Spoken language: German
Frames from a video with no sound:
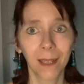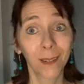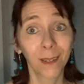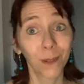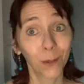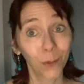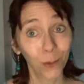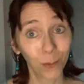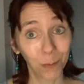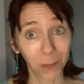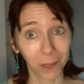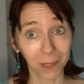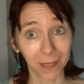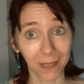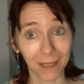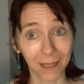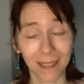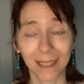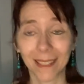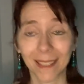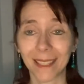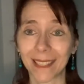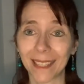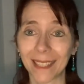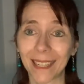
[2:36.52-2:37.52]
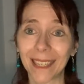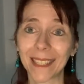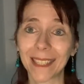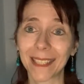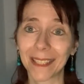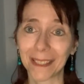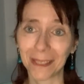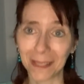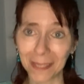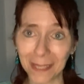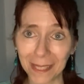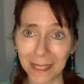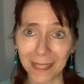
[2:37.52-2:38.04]
übrigens. Das heißt
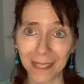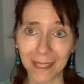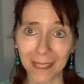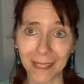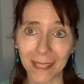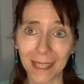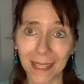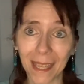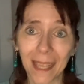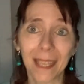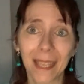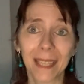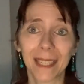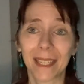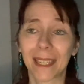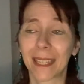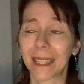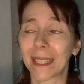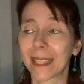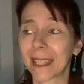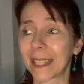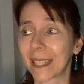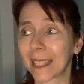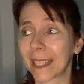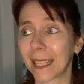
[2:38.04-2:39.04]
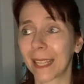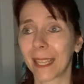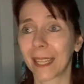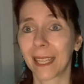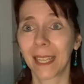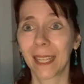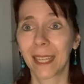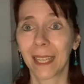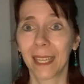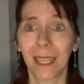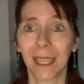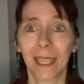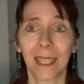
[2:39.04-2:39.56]
nicht, dass,
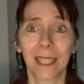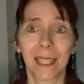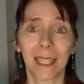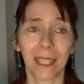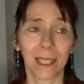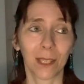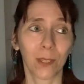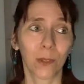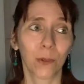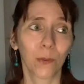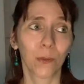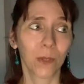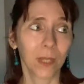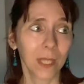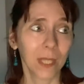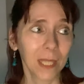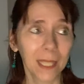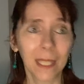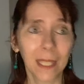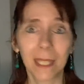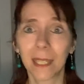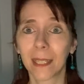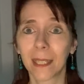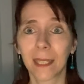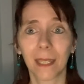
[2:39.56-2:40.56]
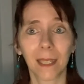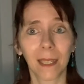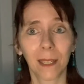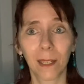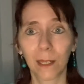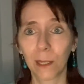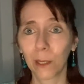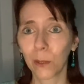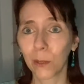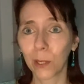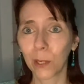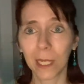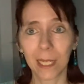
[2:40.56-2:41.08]
dass du nicht
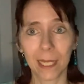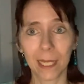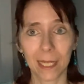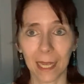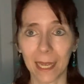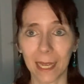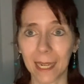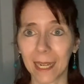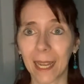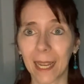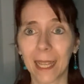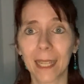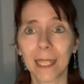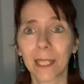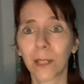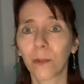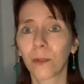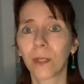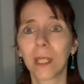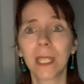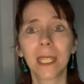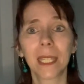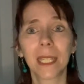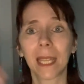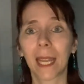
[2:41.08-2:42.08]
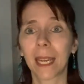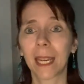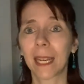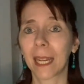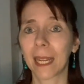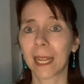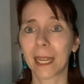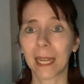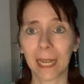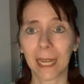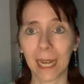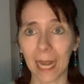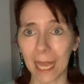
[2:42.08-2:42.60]
glücklich sein kannst und nicht
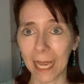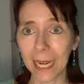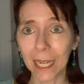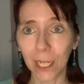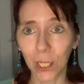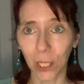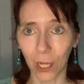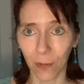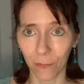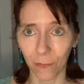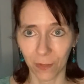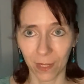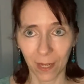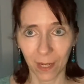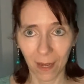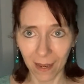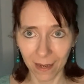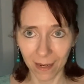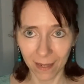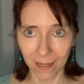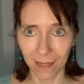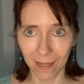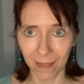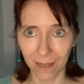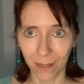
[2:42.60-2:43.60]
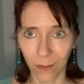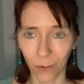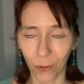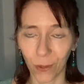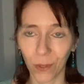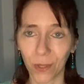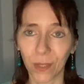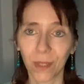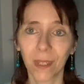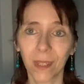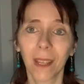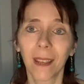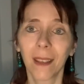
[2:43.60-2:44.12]
deinen Leidenschaften nachgehen
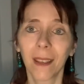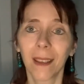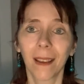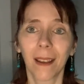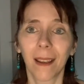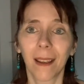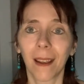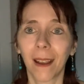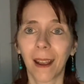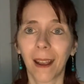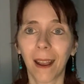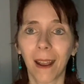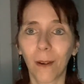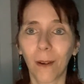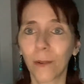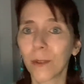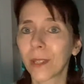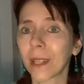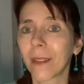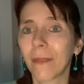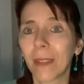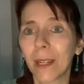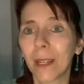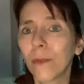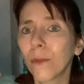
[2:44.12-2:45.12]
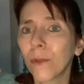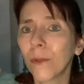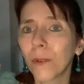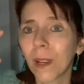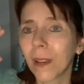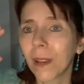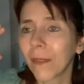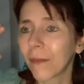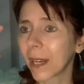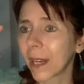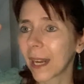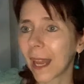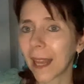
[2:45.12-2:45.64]
sollst, außer wenn du,
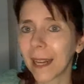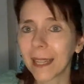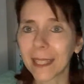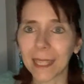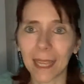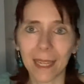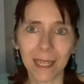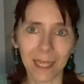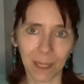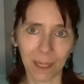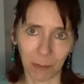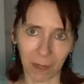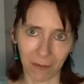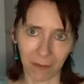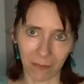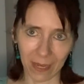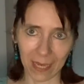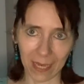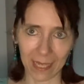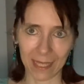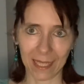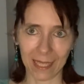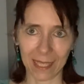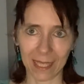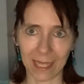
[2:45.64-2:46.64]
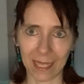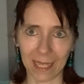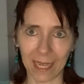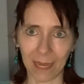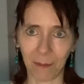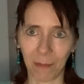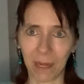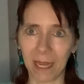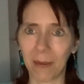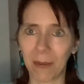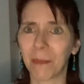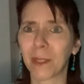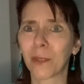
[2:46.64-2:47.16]
wenn alles andere perfekt ist in deinem
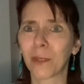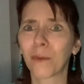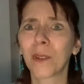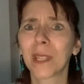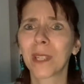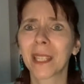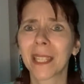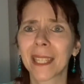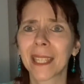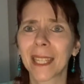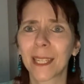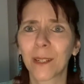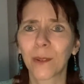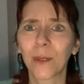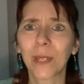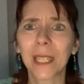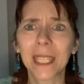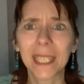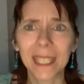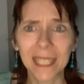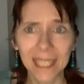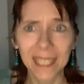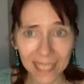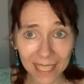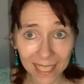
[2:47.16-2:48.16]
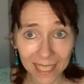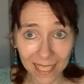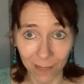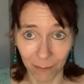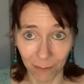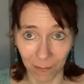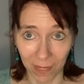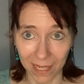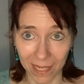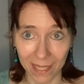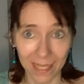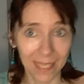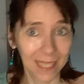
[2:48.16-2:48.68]
Leben. So ist es natürlich nicht
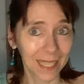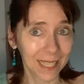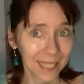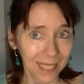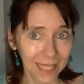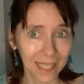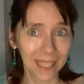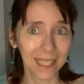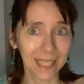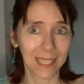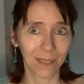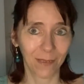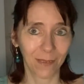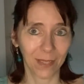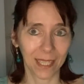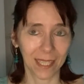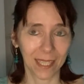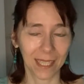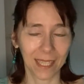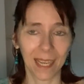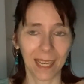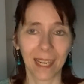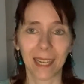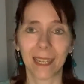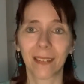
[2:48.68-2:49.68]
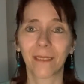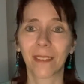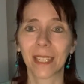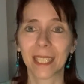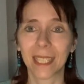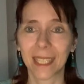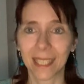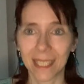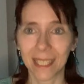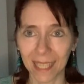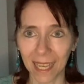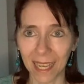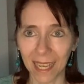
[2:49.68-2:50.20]
gemeint. Das ist es nicht, was ich sage. Was
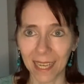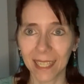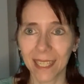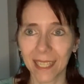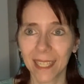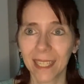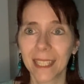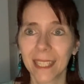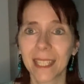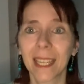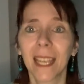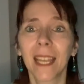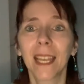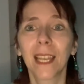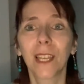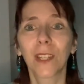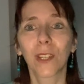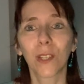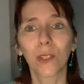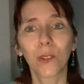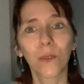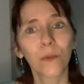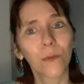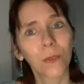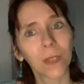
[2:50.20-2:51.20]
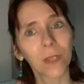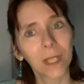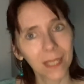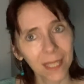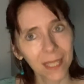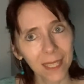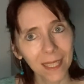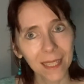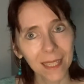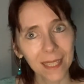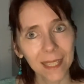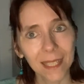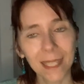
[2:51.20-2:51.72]
ich sage ist, dass du
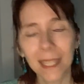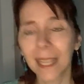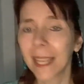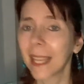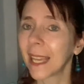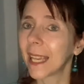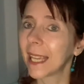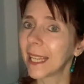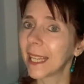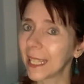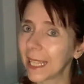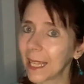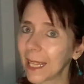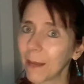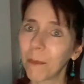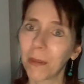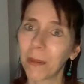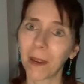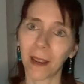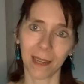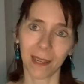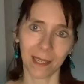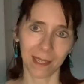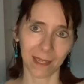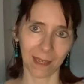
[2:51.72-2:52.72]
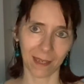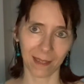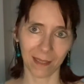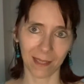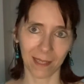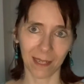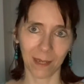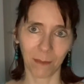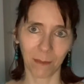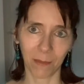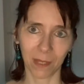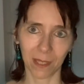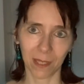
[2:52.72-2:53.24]
verdienst, in jedem Bereich deines
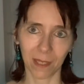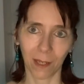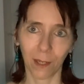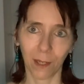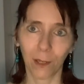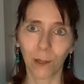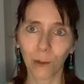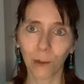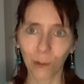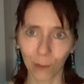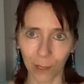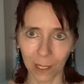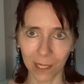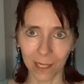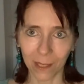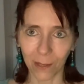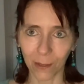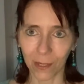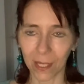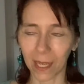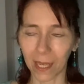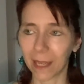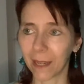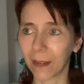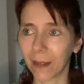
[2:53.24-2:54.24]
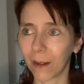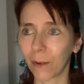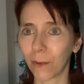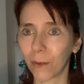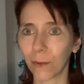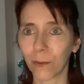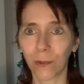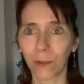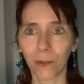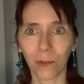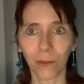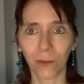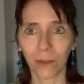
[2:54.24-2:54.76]
Lebens glücklich zu sein
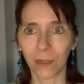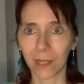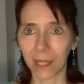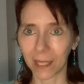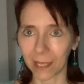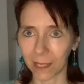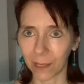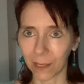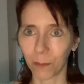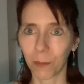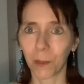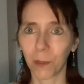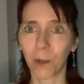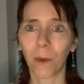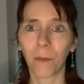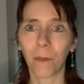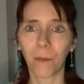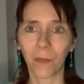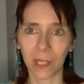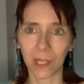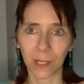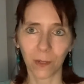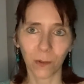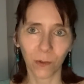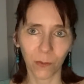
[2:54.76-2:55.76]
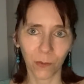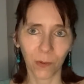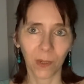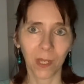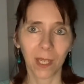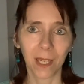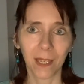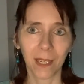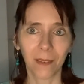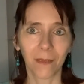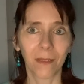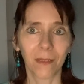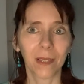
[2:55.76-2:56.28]
und, und das zu bekommen, was du,
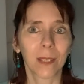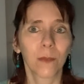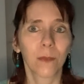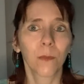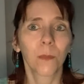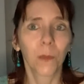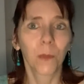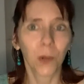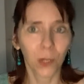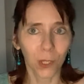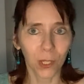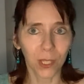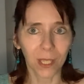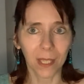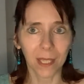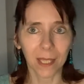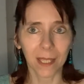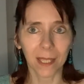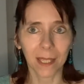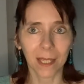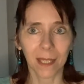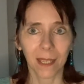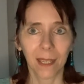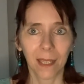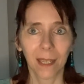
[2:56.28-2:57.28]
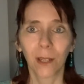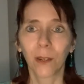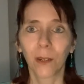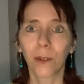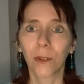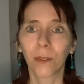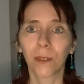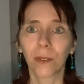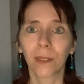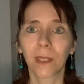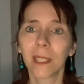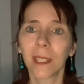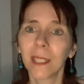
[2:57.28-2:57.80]
was du möchtest
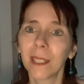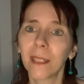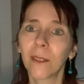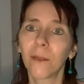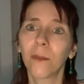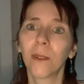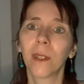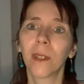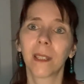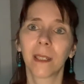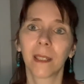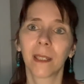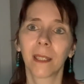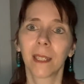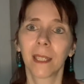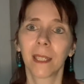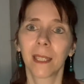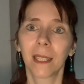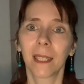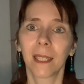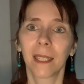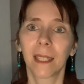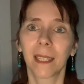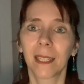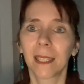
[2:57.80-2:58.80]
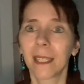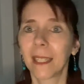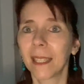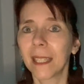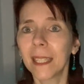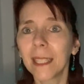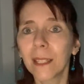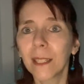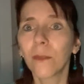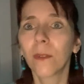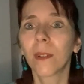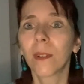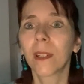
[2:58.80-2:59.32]
und nicht nur,
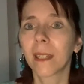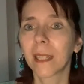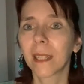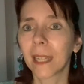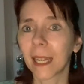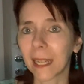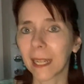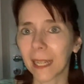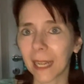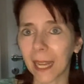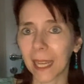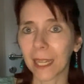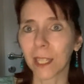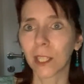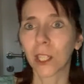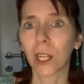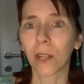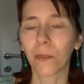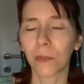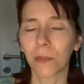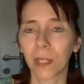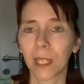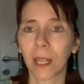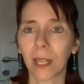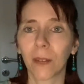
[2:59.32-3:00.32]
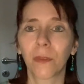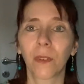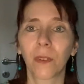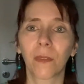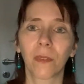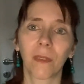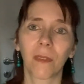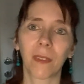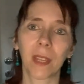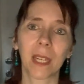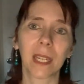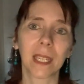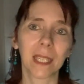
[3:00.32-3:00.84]
nicht nur deine Leidenschaften dafür
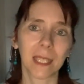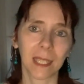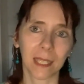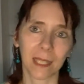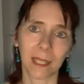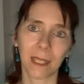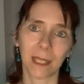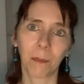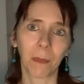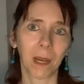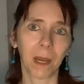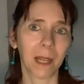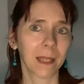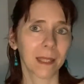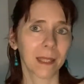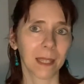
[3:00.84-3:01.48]
verwendest, dass eben alles